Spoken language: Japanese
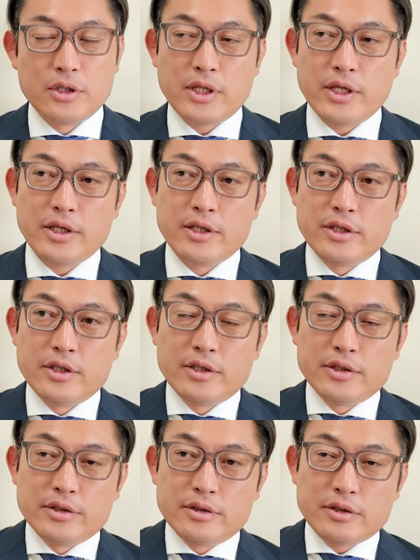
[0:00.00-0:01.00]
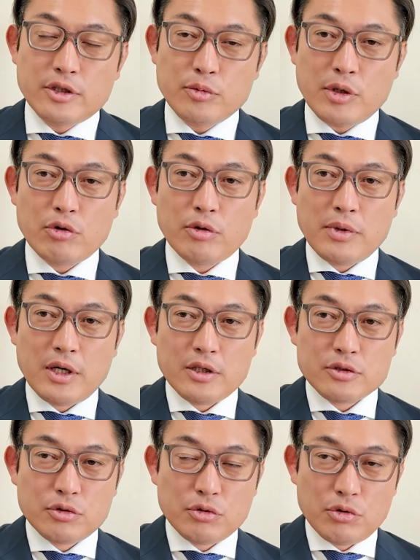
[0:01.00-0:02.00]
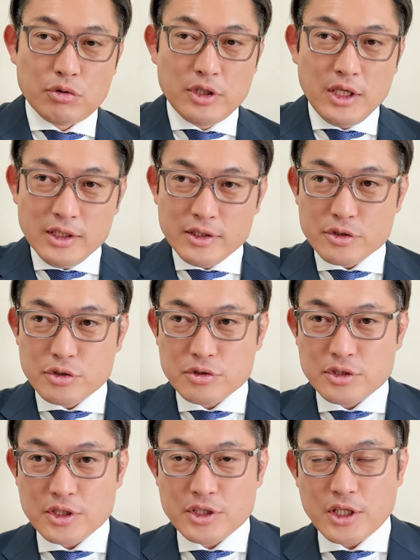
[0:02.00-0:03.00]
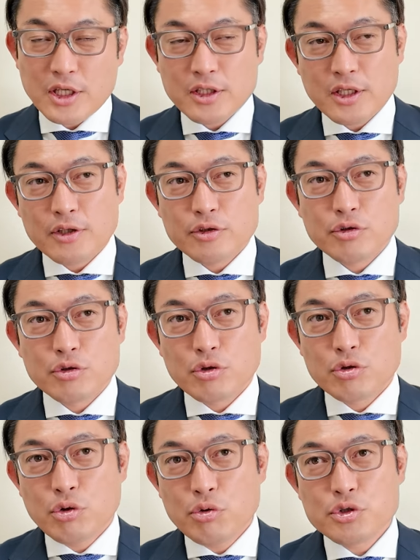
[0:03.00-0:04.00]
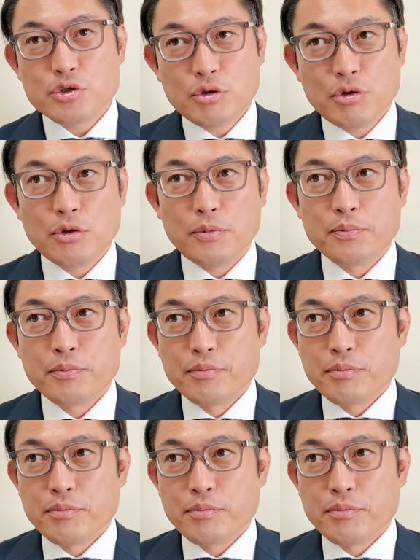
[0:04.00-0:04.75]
で例えばこれまあそのなんで出席しなかったかっていうと当時の